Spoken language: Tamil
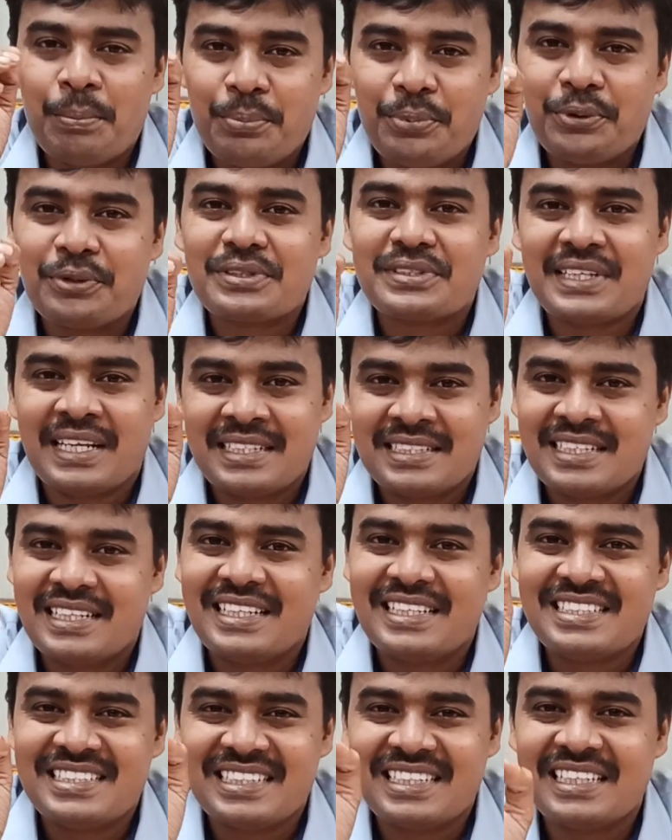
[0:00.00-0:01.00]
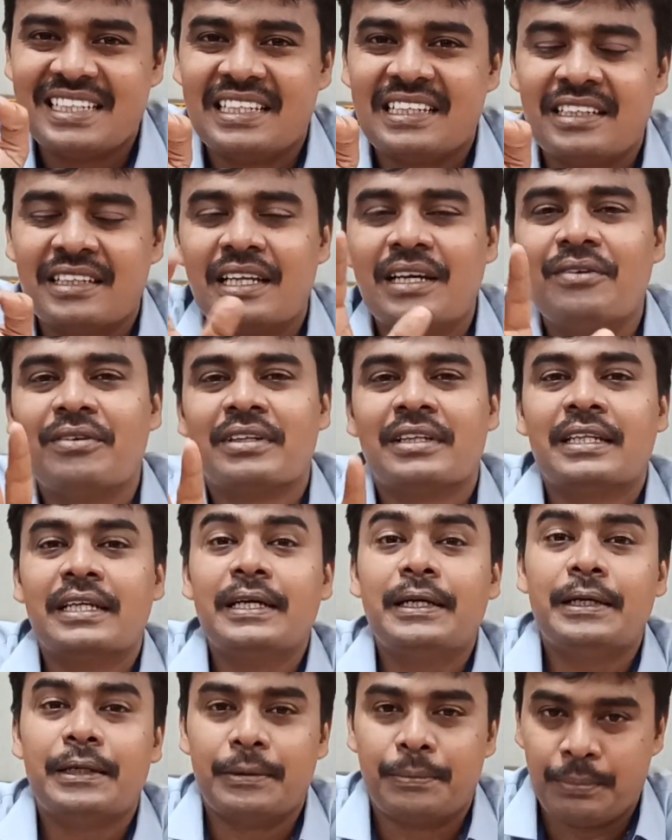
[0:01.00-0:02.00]
கம்ப்யூட்டர் சயின்ஸ் அண்ட் இன்ஜினியரிங் தான்
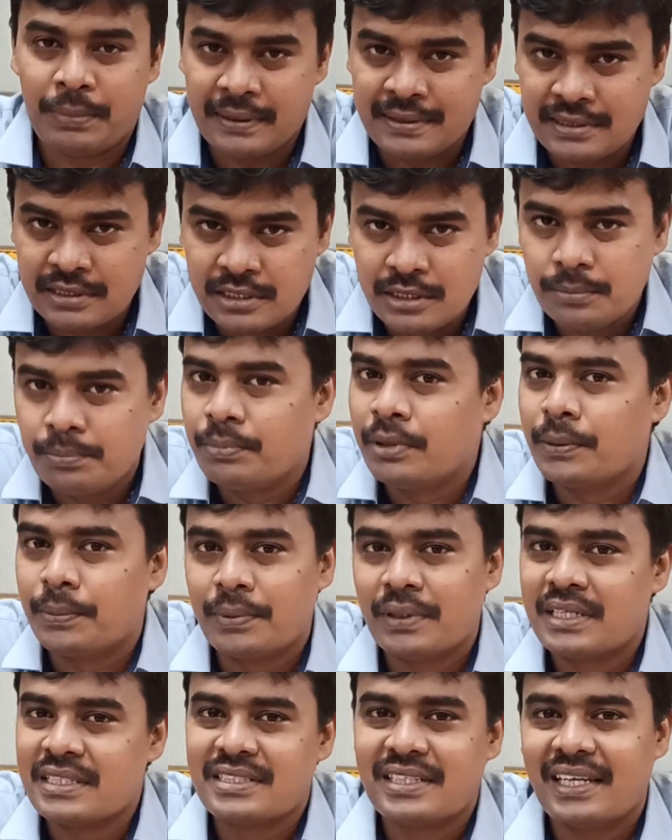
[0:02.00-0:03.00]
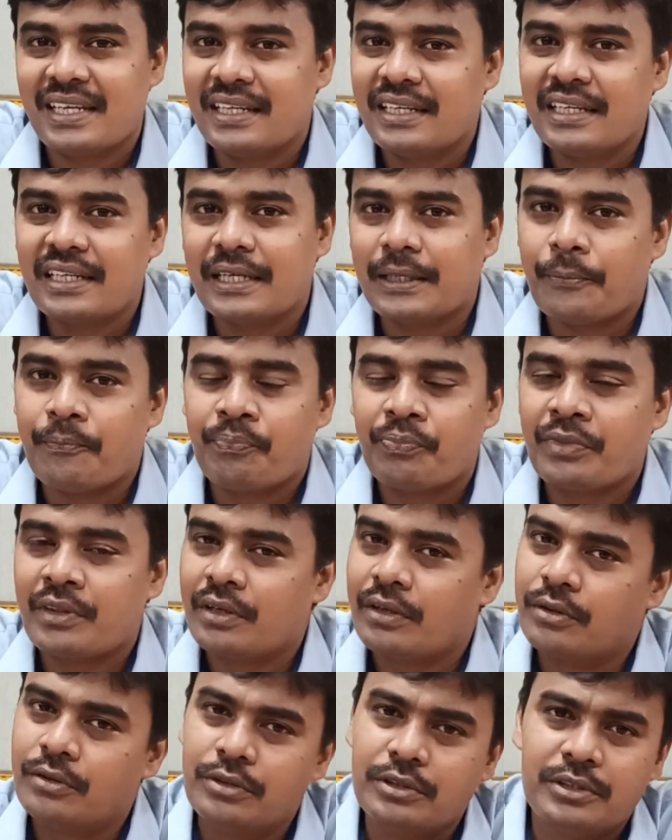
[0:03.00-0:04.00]
வந்து ஃபஸ்ட்டு ப்ரிஃபரன்ஸாக இருக்குது
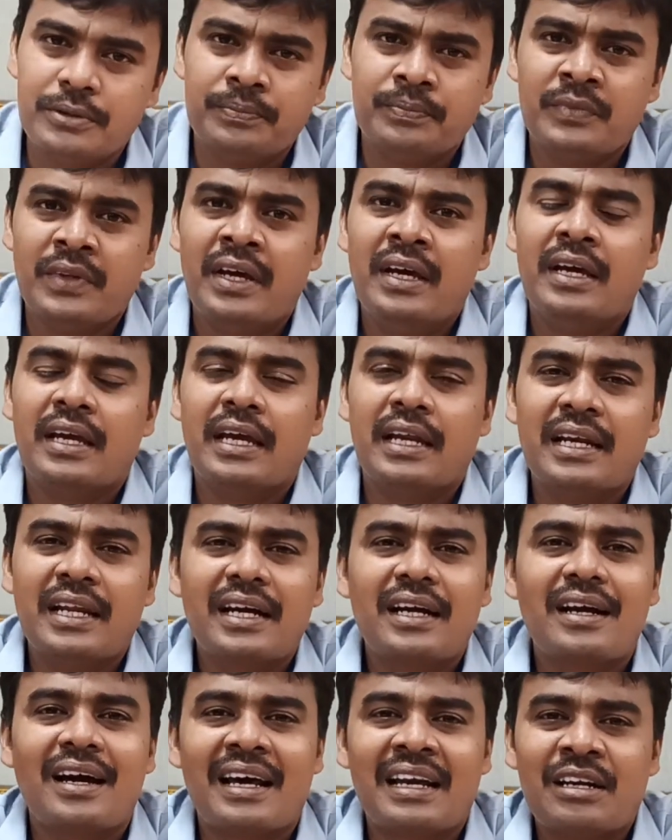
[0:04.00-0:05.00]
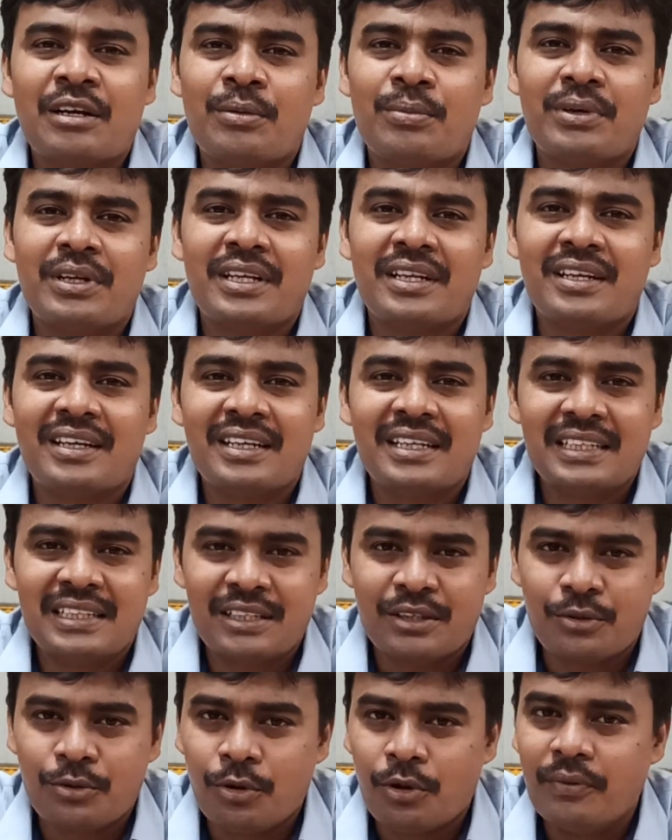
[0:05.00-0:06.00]
குட் என்ன காரணம் அப்படின்னா
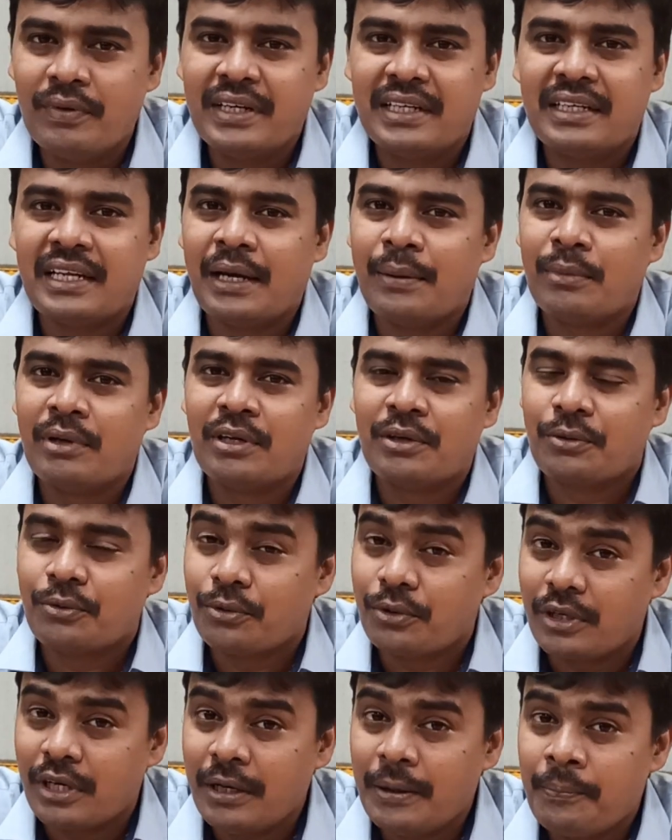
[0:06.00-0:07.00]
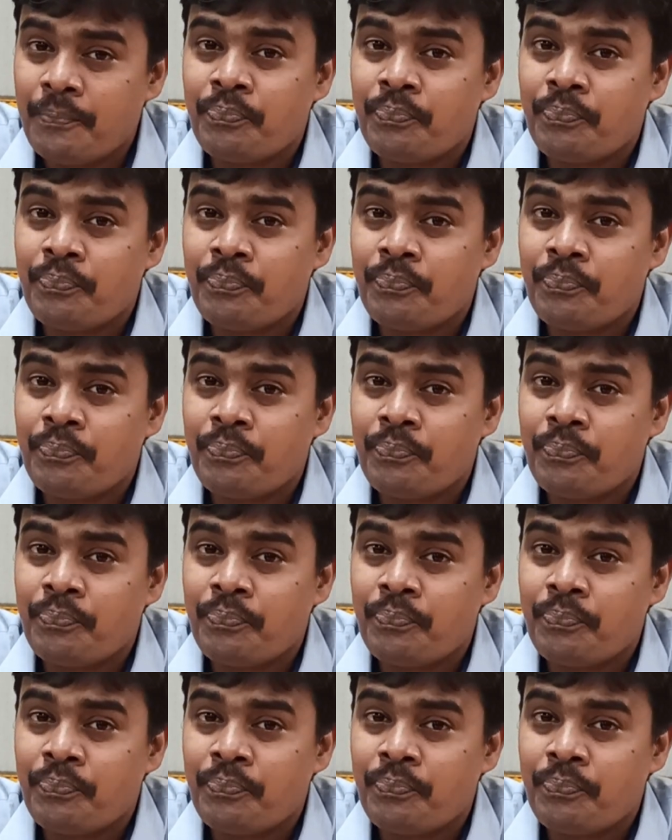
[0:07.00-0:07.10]
இந்த கோவிட் டைமில் கூட